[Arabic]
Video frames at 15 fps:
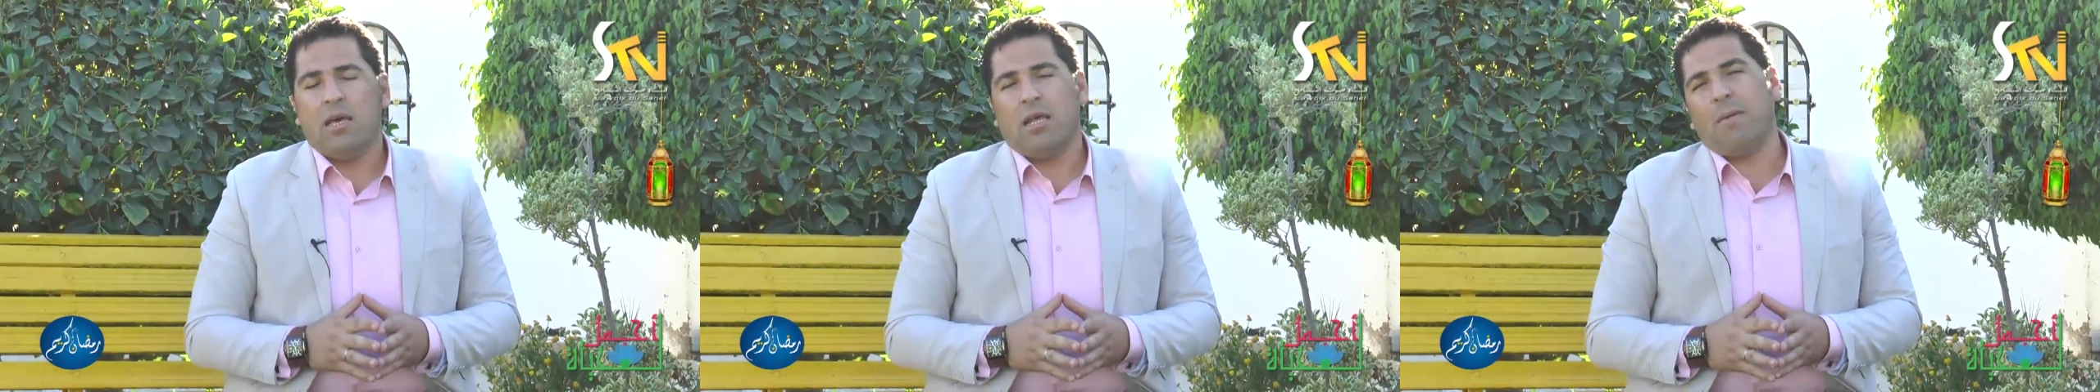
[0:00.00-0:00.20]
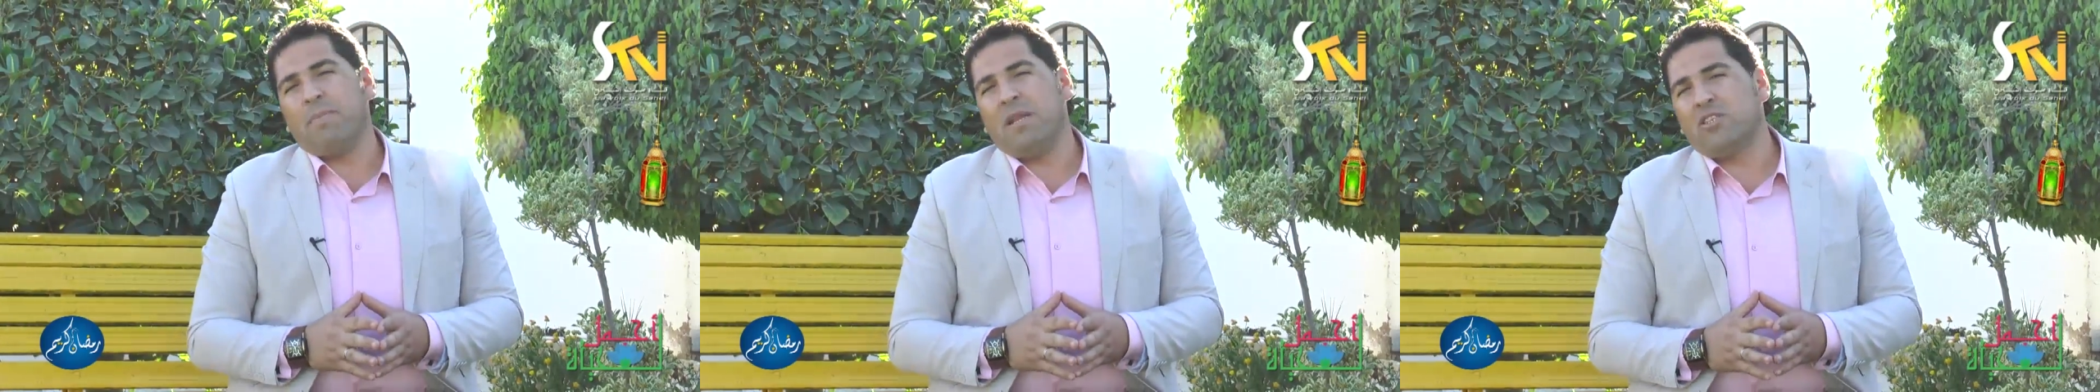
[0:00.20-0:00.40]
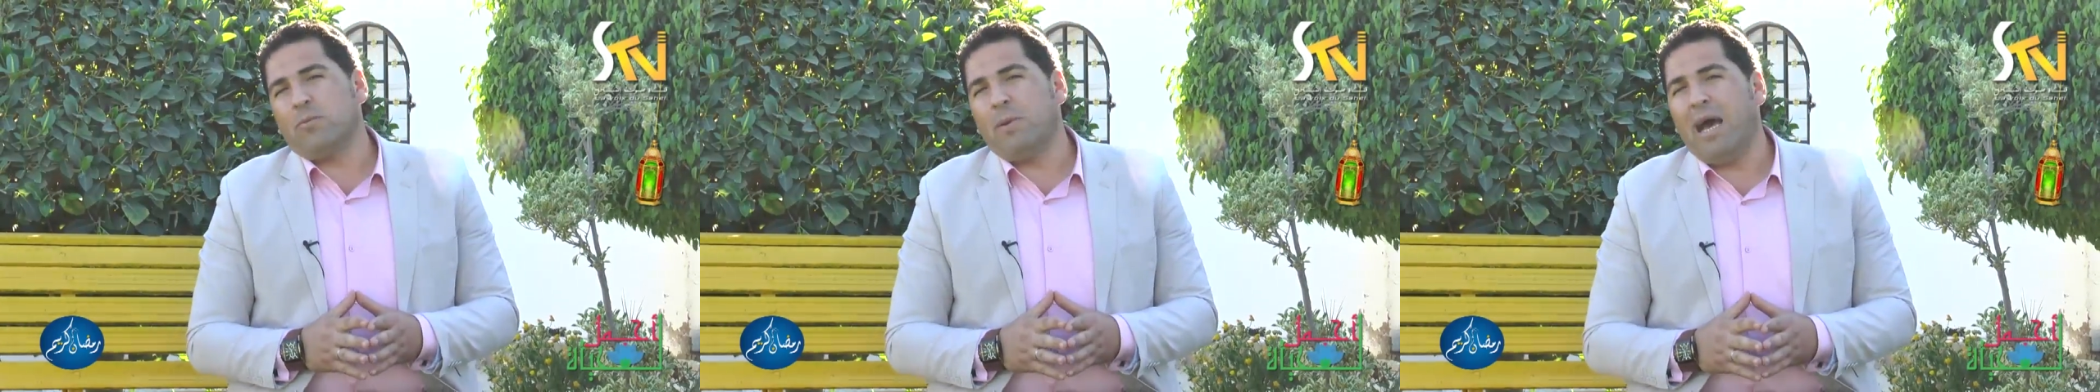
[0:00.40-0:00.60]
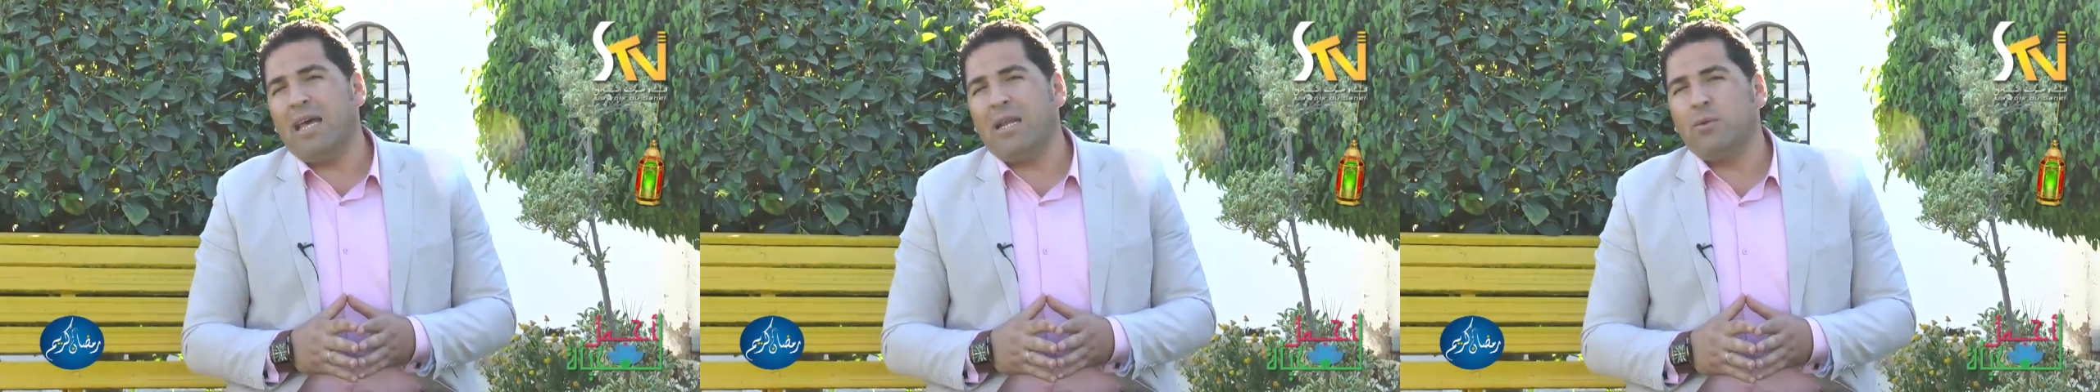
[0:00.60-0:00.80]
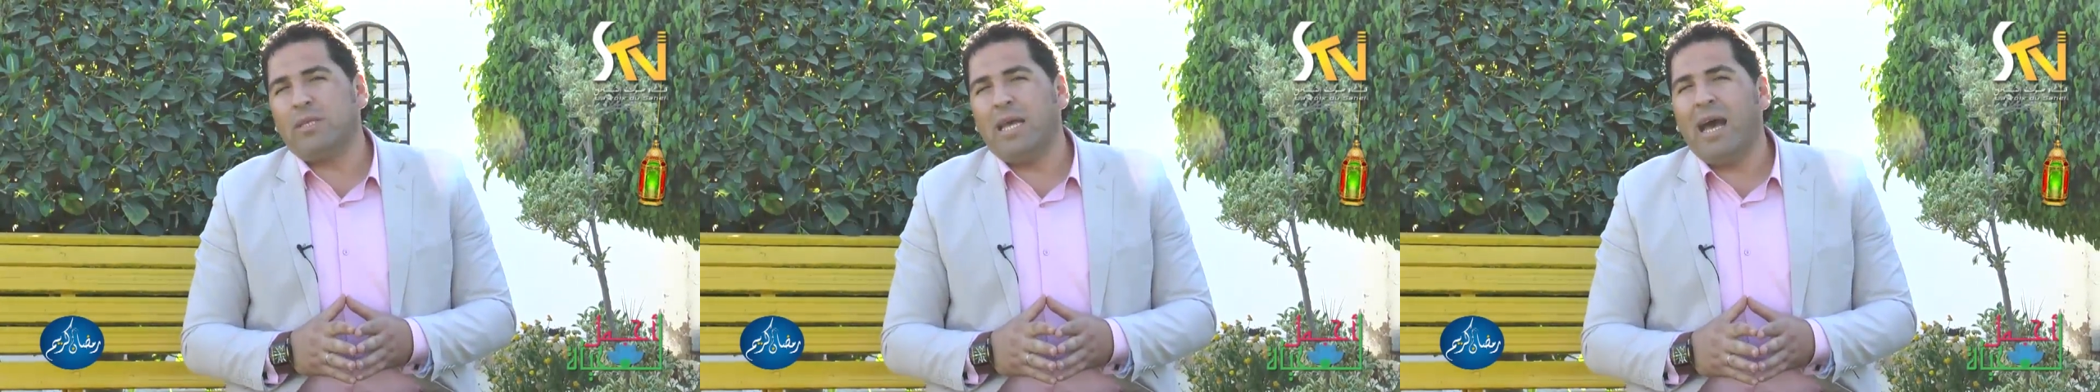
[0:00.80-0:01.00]
ربنا
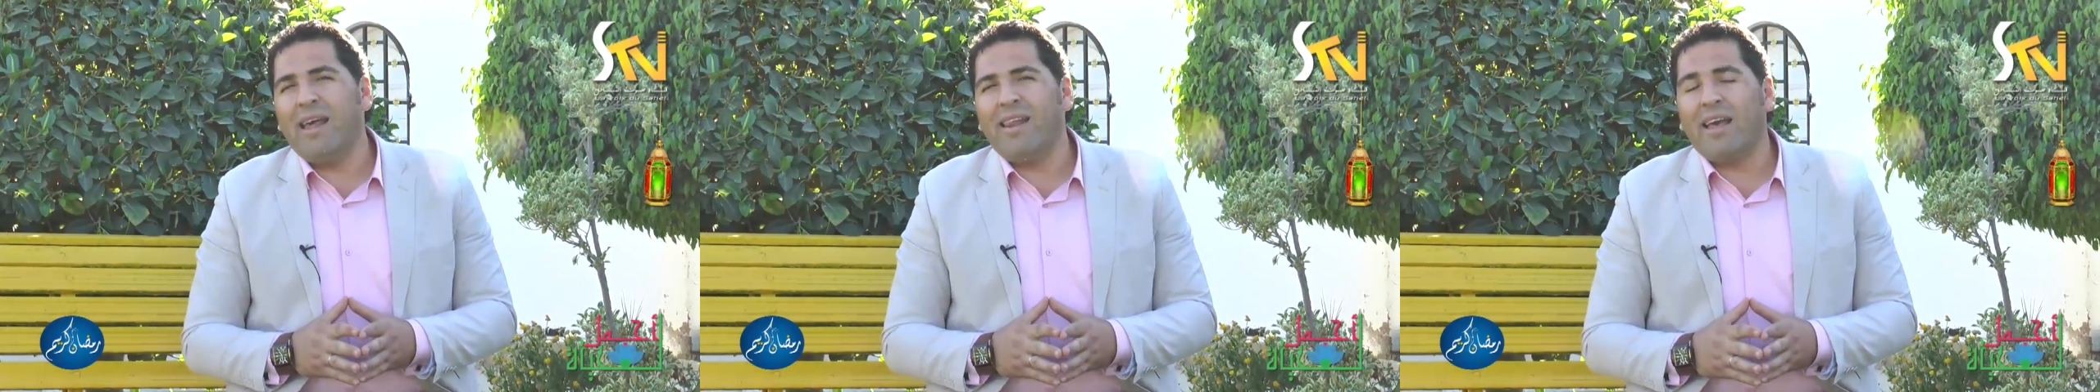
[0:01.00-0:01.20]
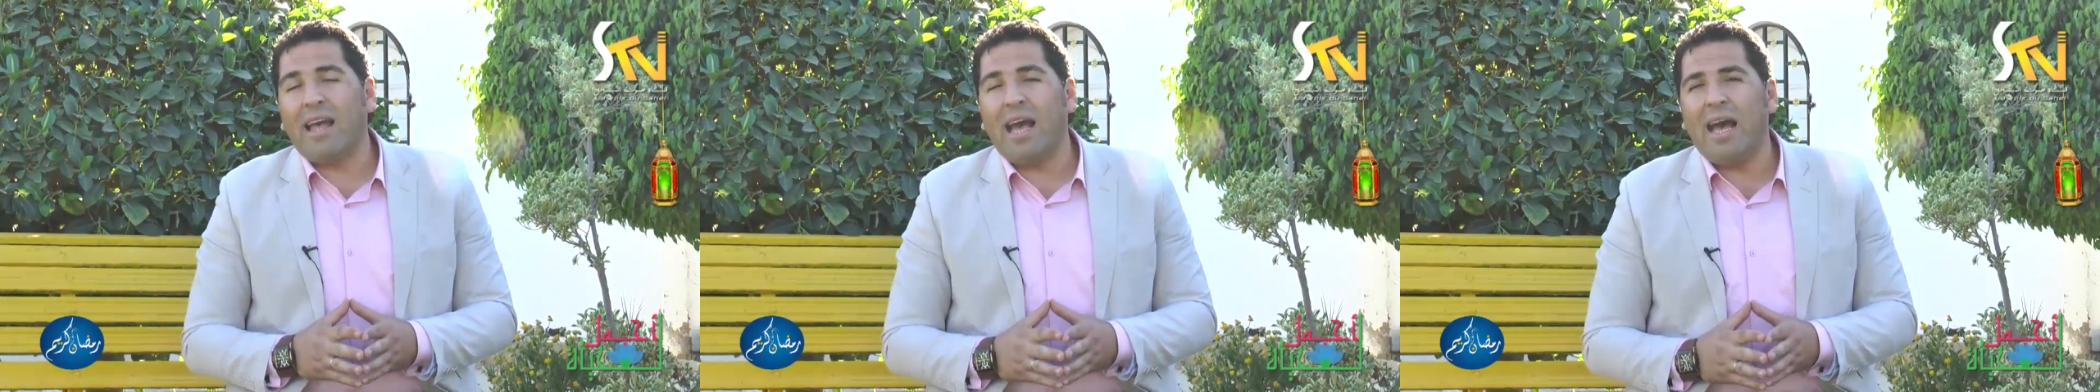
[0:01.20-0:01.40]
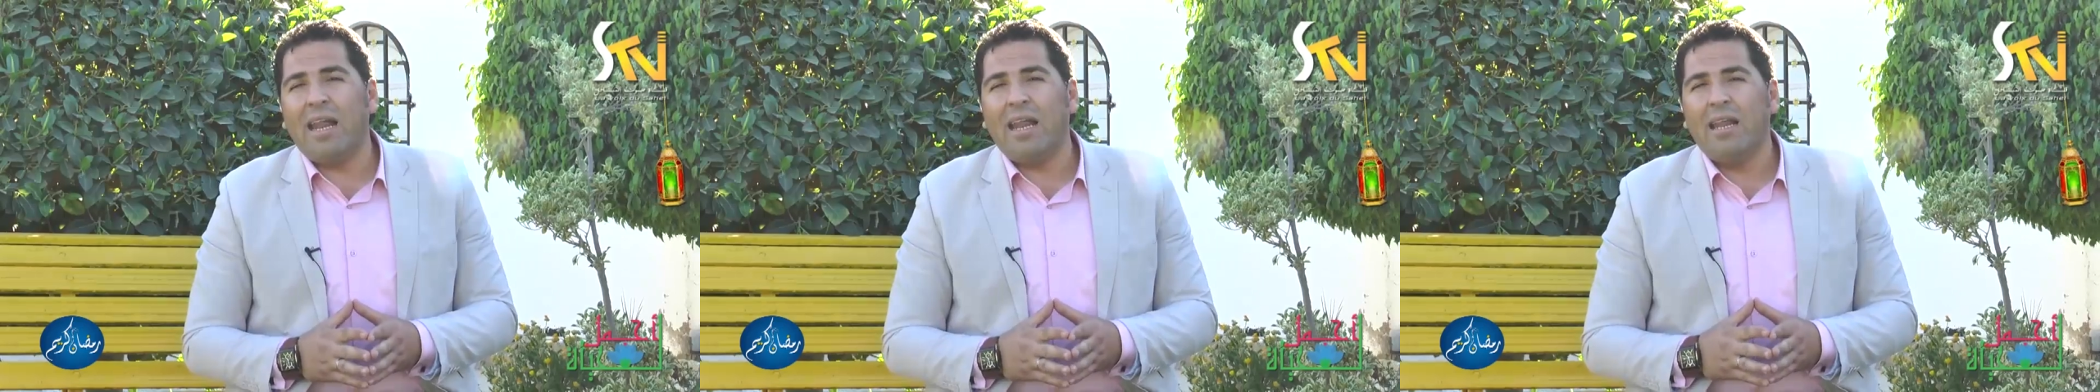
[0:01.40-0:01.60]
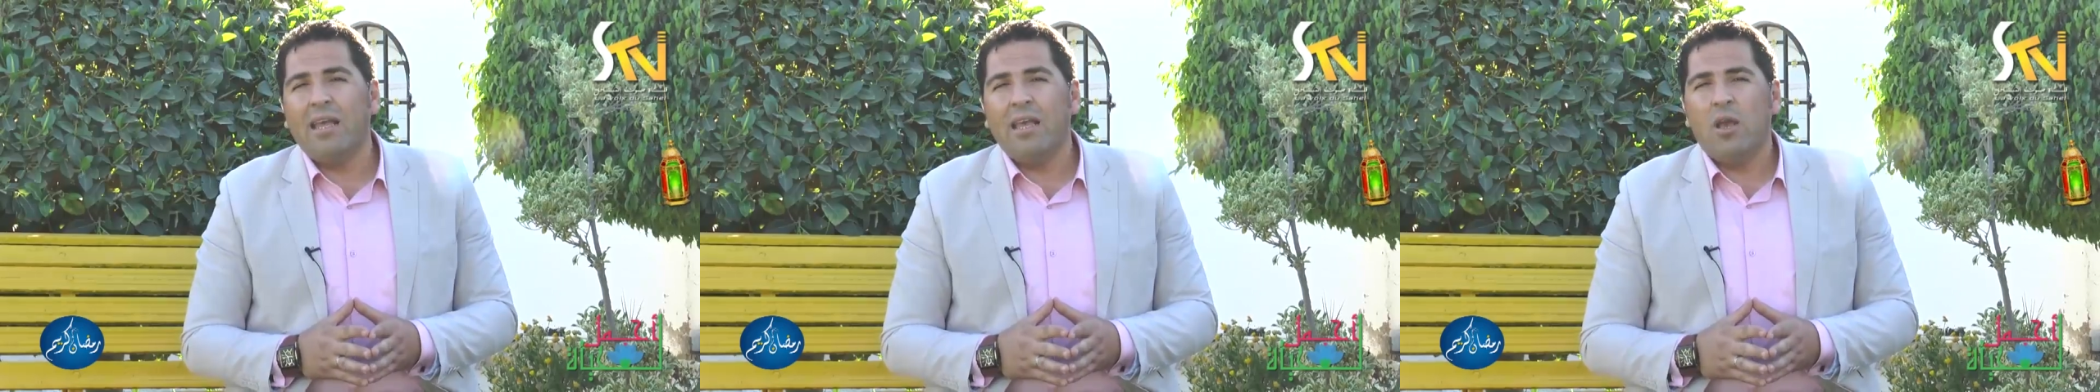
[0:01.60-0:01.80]
سبحانه وتعالى قال